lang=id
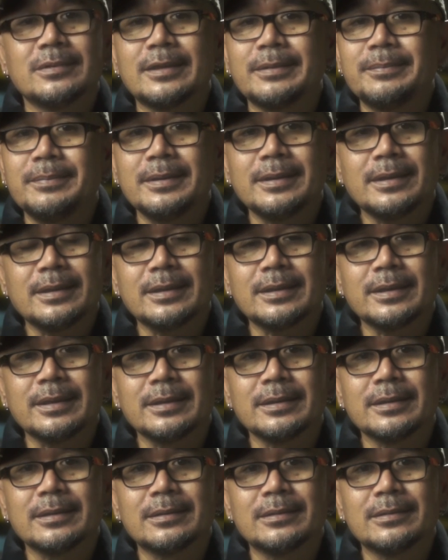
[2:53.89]
Tapi
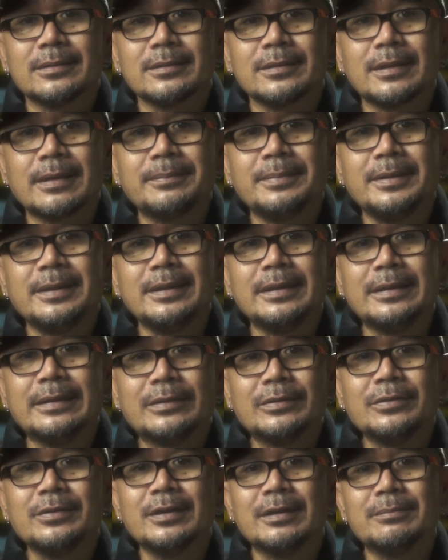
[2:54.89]
keren gitu loh. Tapi
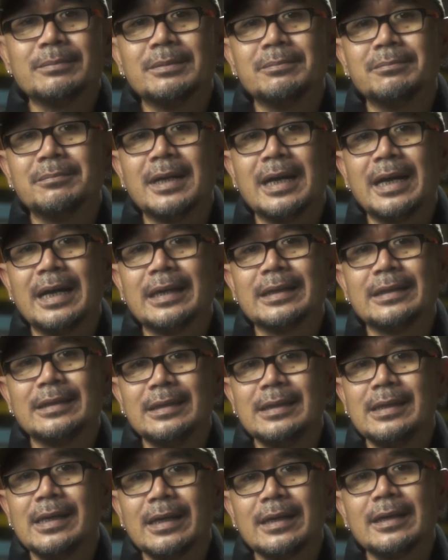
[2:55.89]
itu yang
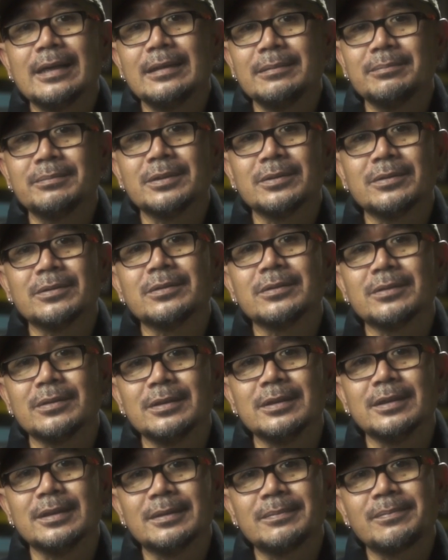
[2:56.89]
membahagiakan
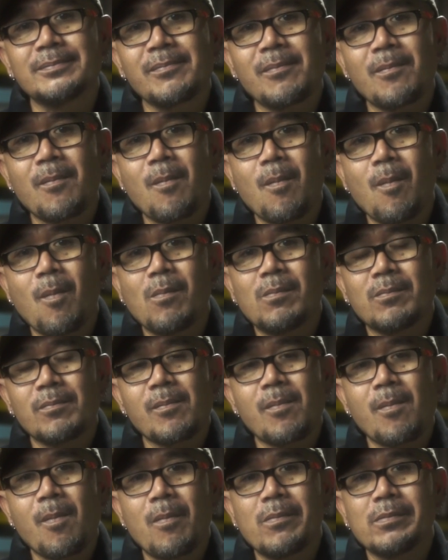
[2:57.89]
penontonnya
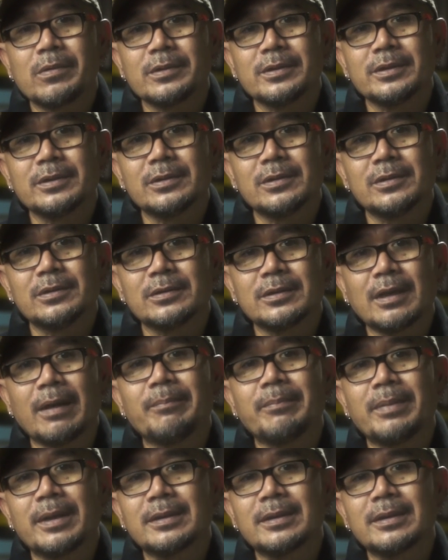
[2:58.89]
gitu loh tanpa